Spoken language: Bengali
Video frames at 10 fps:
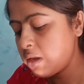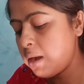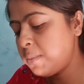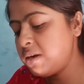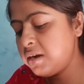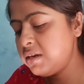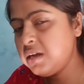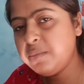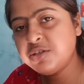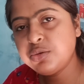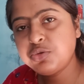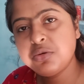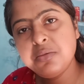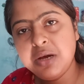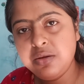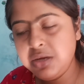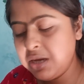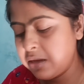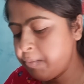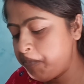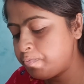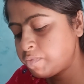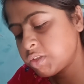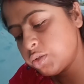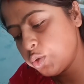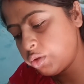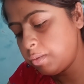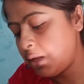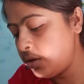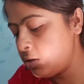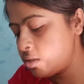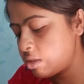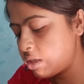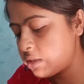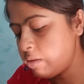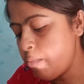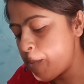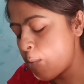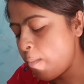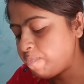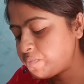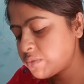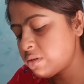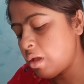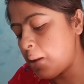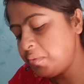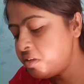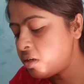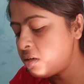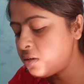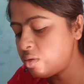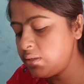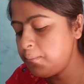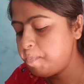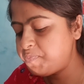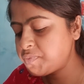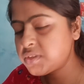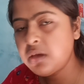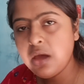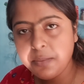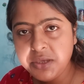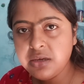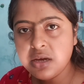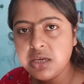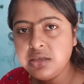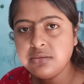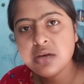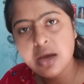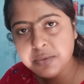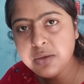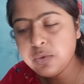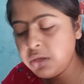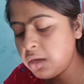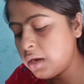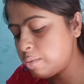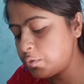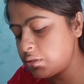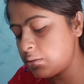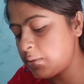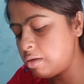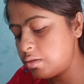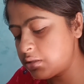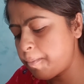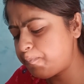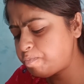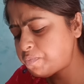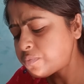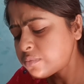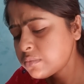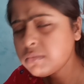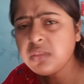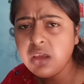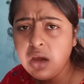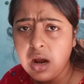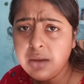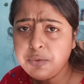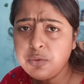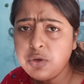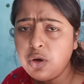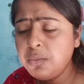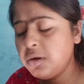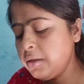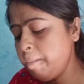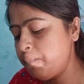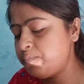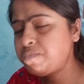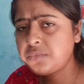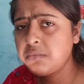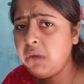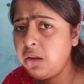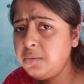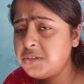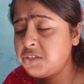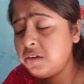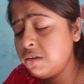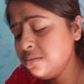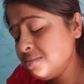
আমার রান্না আমার সবসময় ভালোই লাগে সত্যি ভালো হয়েছে খেতে আমি রান্না করি আমি খাই আমিই বলি খারাপ হয়েছে না ভালো হয়েছে খারাপ খুবই কম হয় ভালোই বেশি হয়